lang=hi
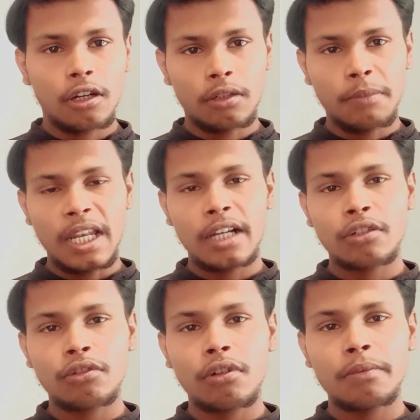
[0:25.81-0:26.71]
और बेल
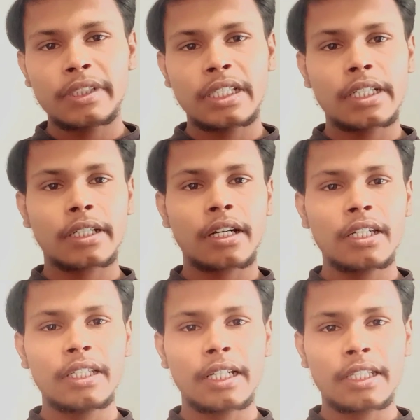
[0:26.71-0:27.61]
आइकन को और भी सेलेक्ट कर
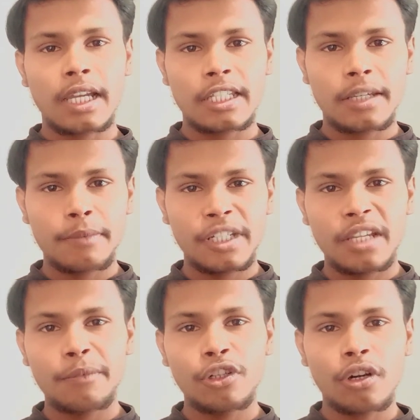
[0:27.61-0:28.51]
लीजिएगा ताकि जब भी
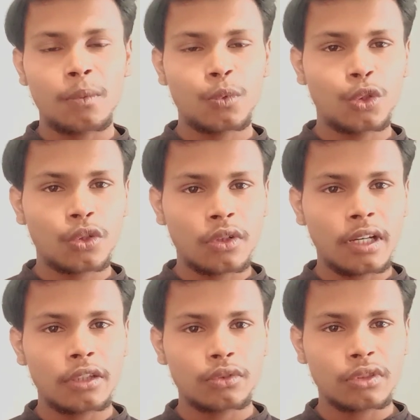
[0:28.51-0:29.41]
नए वीडियो अपलोड
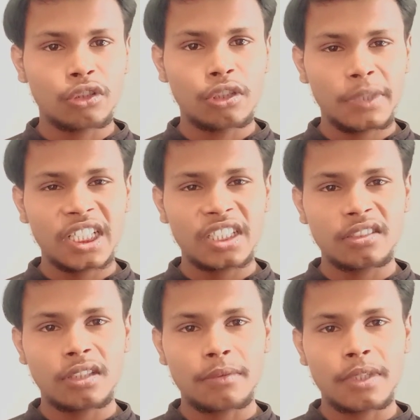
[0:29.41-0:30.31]
करूँगा तो उसका
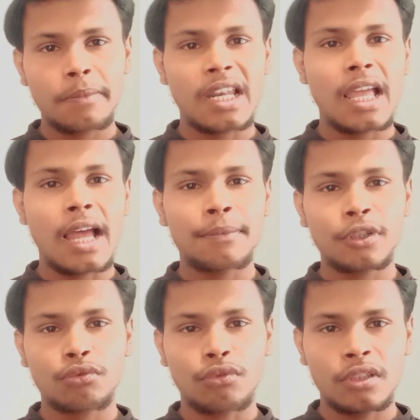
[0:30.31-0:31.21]
नोटिफिकेशन सबसे पहले आप
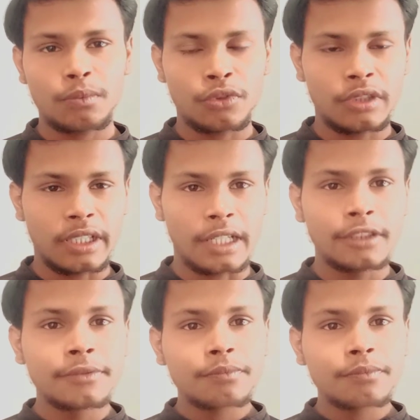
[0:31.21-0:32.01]
तक तुरंत पहुँचेगा